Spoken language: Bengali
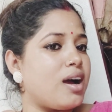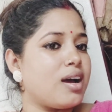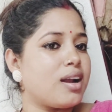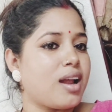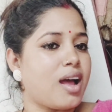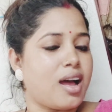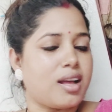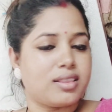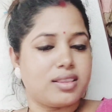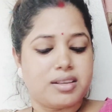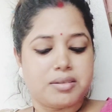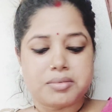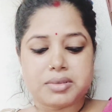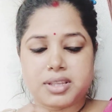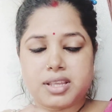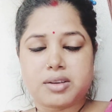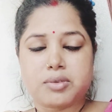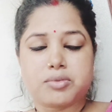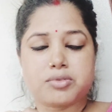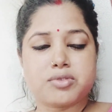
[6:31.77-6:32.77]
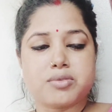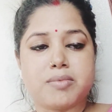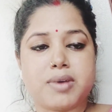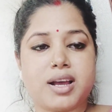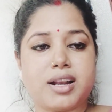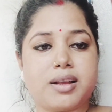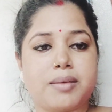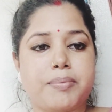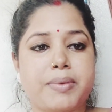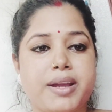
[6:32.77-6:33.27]
আর হাতের মাথায় কোনো
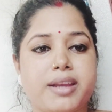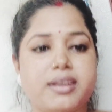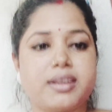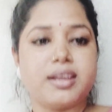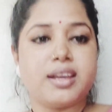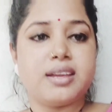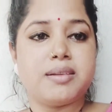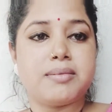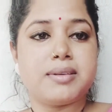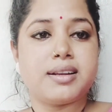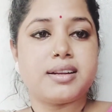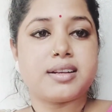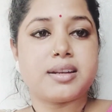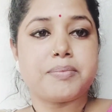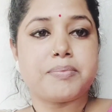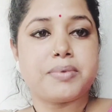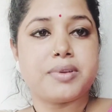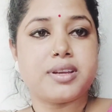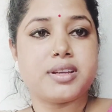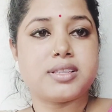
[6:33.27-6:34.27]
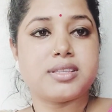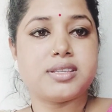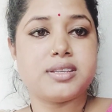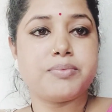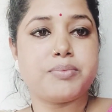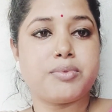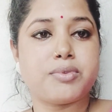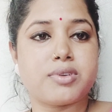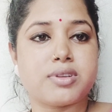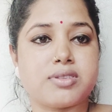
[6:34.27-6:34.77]
মালা পাইনি এই মালাটা পেয়েছি
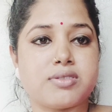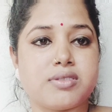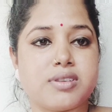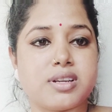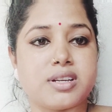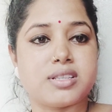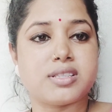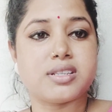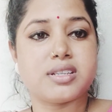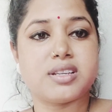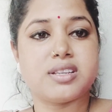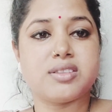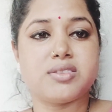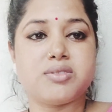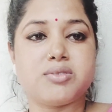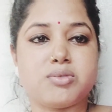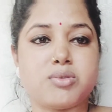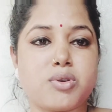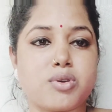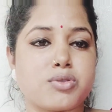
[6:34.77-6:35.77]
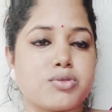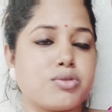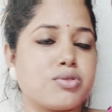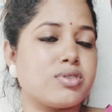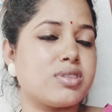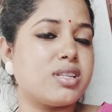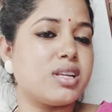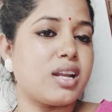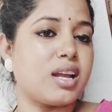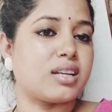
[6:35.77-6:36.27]
পরে চলে গেছি কিন্তু
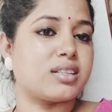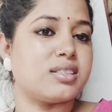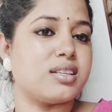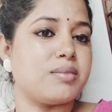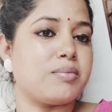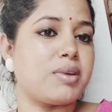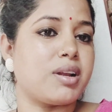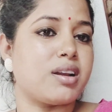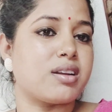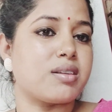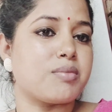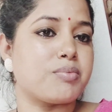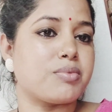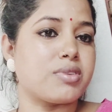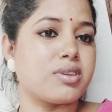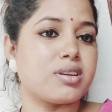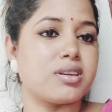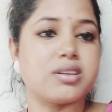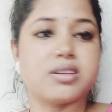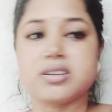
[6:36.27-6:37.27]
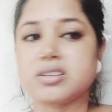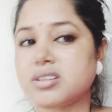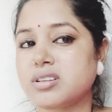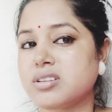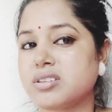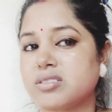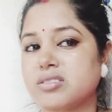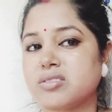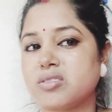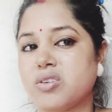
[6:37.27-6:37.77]
অস্বস্তি লাগছে এই মালাটা পরে
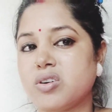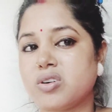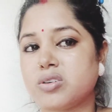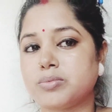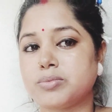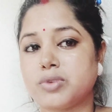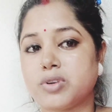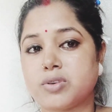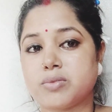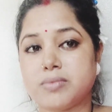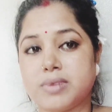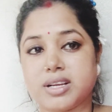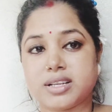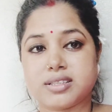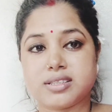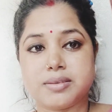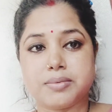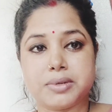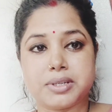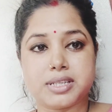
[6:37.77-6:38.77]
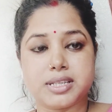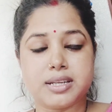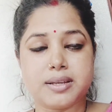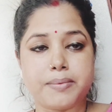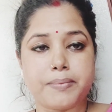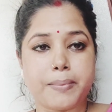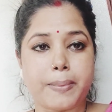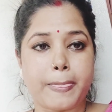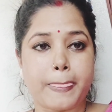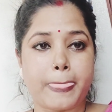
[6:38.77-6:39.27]
গরম গরম লাগছে বেশি
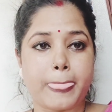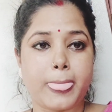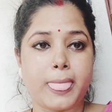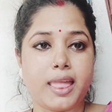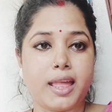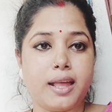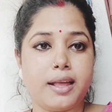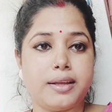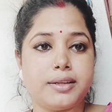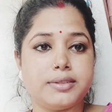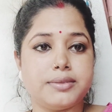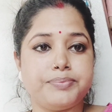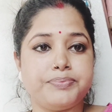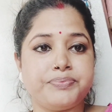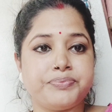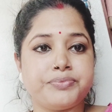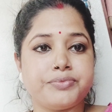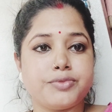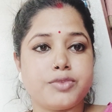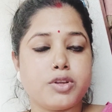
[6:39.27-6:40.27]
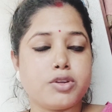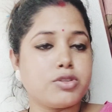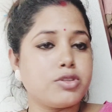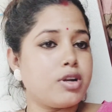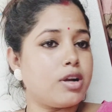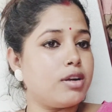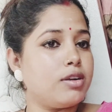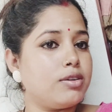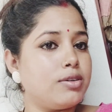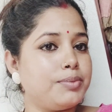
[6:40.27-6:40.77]
তো
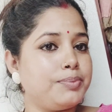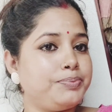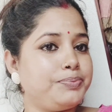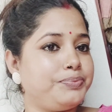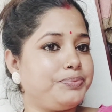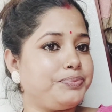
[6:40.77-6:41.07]
চলম